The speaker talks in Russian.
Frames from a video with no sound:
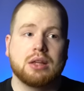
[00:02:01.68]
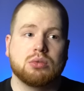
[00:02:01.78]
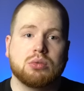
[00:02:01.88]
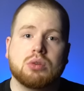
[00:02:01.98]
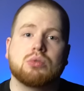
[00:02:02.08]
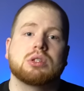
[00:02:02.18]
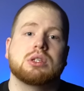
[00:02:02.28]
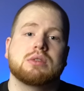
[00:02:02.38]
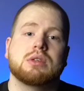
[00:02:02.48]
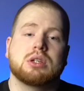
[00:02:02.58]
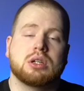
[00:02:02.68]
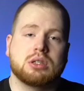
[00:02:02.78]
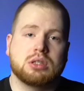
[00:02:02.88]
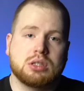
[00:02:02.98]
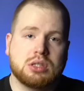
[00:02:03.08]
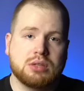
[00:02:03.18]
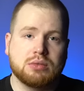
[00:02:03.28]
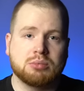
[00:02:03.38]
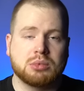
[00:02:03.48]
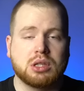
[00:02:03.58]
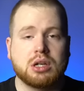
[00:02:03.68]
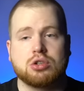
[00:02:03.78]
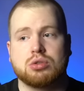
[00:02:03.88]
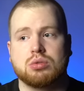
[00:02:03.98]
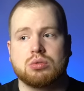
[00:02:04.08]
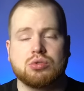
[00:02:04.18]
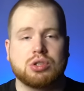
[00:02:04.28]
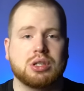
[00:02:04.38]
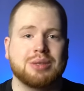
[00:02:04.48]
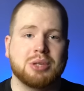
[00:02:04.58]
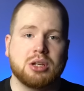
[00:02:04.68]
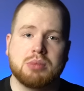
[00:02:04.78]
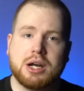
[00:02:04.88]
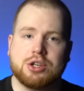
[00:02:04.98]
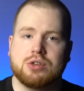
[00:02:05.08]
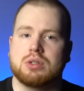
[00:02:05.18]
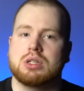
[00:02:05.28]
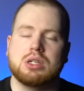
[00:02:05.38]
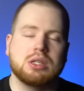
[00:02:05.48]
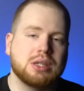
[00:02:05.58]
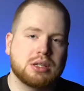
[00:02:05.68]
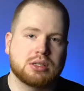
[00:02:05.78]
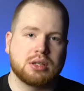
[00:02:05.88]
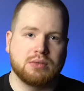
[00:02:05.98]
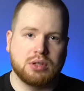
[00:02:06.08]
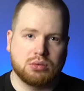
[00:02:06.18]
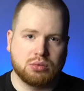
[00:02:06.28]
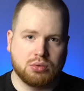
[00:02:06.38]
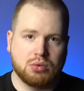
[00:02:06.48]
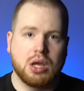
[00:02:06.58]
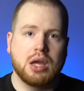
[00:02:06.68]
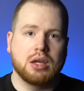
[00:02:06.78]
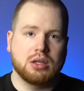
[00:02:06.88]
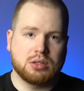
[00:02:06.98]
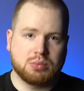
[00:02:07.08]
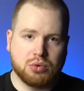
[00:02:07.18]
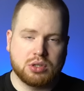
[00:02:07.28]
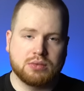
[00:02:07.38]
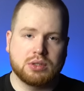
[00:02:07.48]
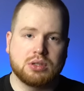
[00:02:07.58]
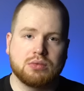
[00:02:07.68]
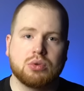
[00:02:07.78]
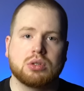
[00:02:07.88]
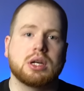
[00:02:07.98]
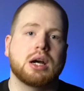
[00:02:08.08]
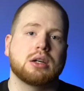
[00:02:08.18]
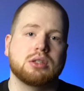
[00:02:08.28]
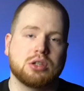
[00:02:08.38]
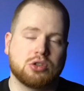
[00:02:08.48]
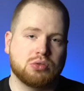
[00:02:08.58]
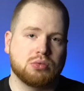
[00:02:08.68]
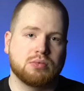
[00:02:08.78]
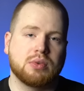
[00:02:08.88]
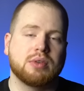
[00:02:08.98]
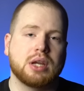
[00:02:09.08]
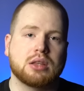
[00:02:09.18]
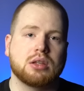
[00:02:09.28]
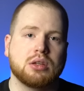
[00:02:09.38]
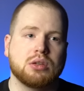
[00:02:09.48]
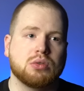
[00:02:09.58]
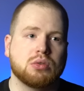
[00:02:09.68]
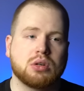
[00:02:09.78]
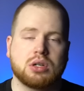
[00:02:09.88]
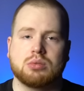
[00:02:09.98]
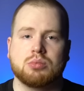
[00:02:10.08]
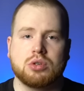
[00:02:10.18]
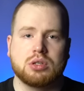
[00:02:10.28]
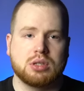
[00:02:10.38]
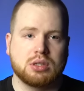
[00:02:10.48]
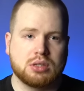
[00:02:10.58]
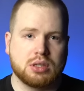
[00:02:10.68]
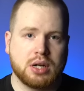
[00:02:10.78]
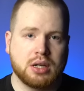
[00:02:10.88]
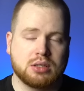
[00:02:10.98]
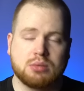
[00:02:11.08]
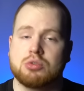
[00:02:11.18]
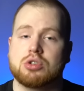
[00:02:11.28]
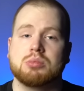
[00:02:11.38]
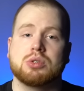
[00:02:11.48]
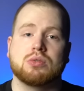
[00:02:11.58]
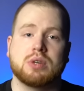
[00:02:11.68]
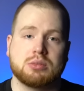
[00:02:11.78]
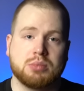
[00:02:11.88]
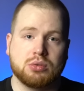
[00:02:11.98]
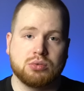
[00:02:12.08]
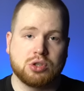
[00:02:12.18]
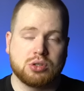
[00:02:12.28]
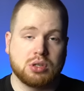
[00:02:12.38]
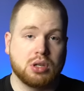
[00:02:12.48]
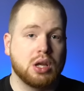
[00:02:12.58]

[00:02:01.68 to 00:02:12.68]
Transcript: Но он действительно интенсивным, так что нужно не перебарщивать и не советую – использовать его на одежду. Вы вряд ли ее отмоете, отстираете. Может быть, у вас получится.